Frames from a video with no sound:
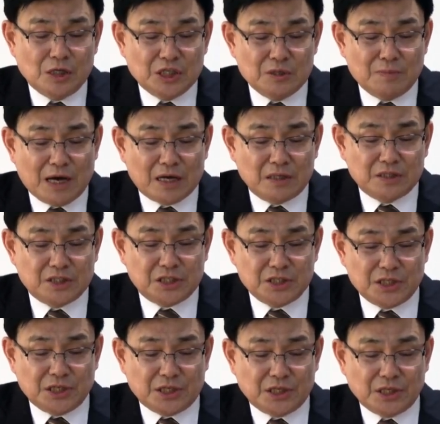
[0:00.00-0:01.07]
이마를
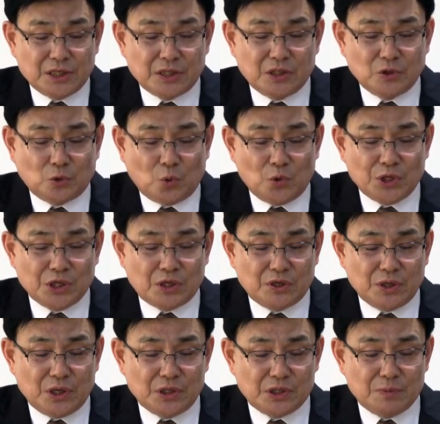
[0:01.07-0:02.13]
치니 그 돌이
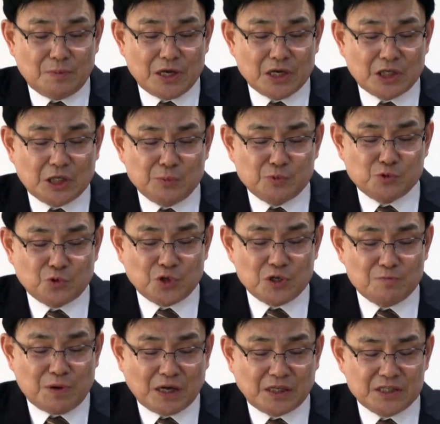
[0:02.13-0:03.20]
그의 이마에
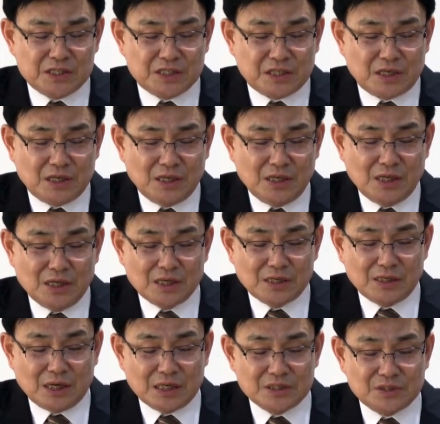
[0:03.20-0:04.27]
깊숙이 박힌지라
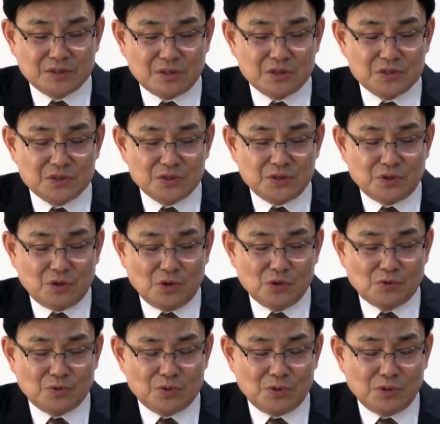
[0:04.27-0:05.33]
그가 쓰러져
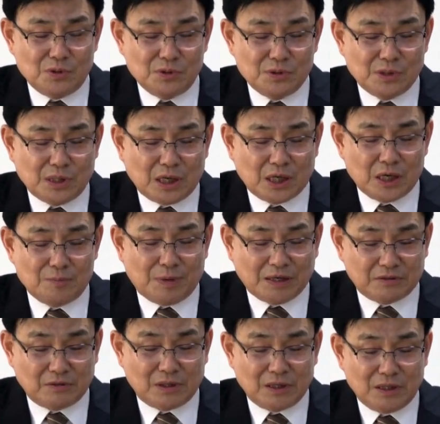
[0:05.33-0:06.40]
얼굴을 땅에
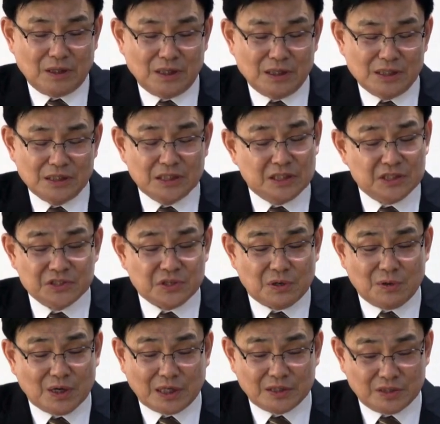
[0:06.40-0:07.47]
박더라. 이
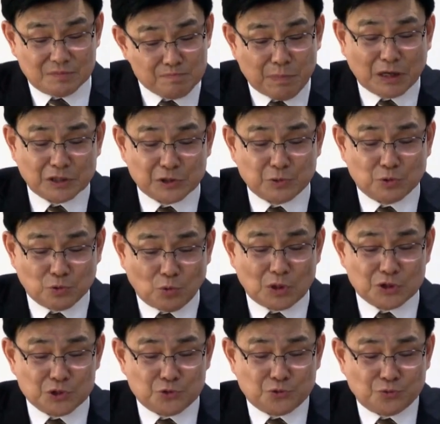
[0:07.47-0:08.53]
시스라와 같은 방식으로
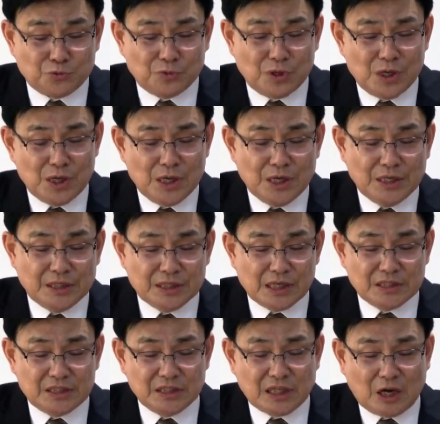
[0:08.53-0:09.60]
똑같이 죽는 거예요.
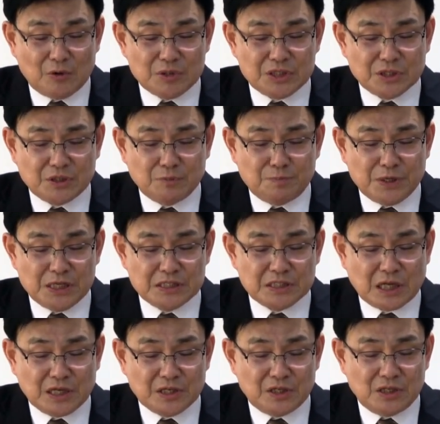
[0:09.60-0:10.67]
이같이 다윗이 그
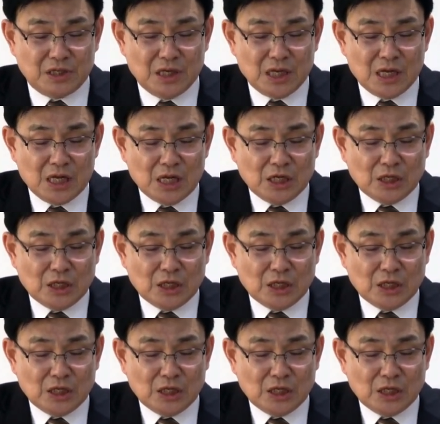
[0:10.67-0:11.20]
필리스타인을